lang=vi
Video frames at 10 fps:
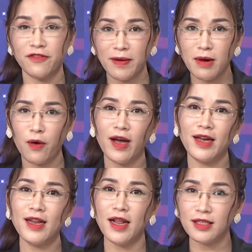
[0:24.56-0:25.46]
Phép màu
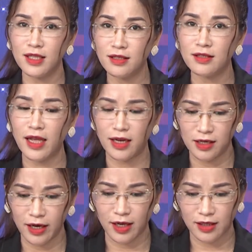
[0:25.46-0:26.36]
ấy đến từ tình
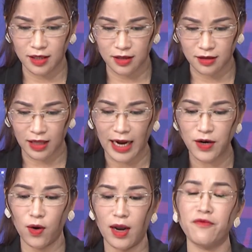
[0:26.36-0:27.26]
người, từ thái
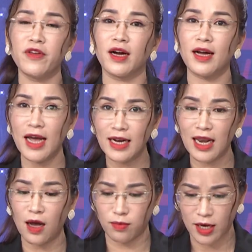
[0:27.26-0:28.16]
độ làm việc
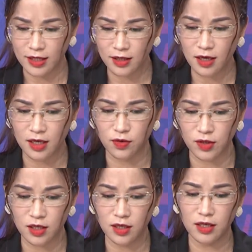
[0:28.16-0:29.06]
hết lòng hết sức cứu
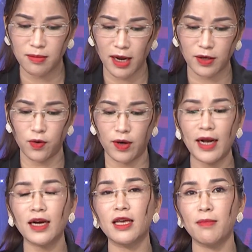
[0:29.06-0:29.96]
chữa người bệnh của
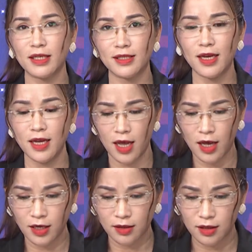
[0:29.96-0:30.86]
các y bác sĩ,
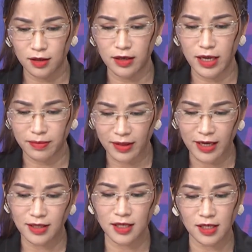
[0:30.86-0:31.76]
từ niềm
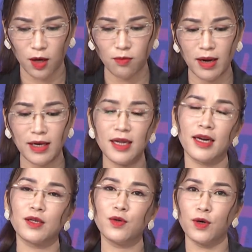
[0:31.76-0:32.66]
tin sức sống mãnh
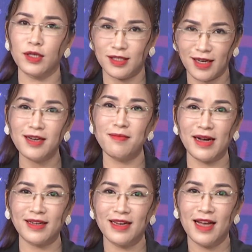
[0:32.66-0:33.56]
liệt của chính người
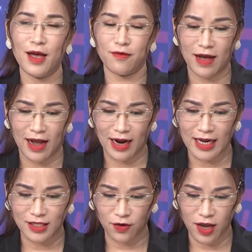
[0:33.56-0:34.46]
bệnh. Và
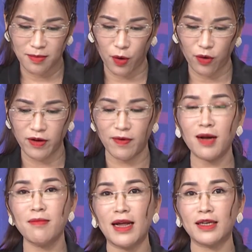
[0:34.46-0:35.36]
ngay sau đây mời quý vị và
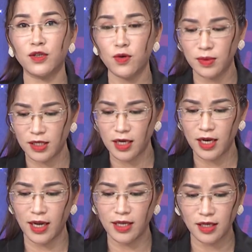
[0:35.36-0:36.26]
các bạn cùng chứng
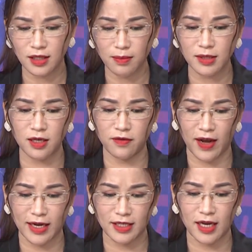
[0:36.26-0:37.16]
kiến những tâm sự
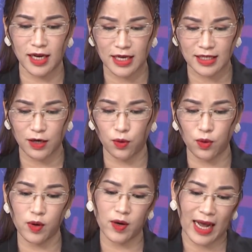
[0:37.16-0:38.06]
và hành trình kỳ diệu
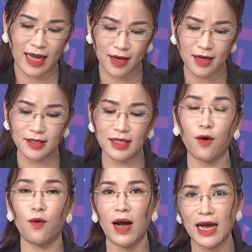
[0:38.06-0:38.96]
của cô gái ấy
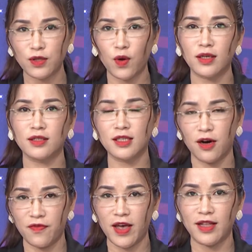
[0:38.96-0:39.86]
sau 2 tuần
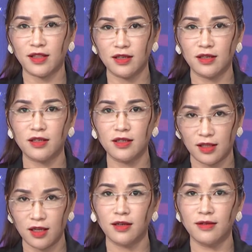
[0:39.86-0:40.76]
trở về từ
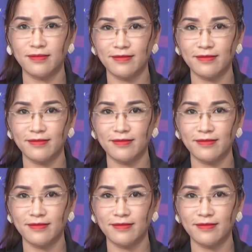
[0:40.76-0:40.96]
cửa tử.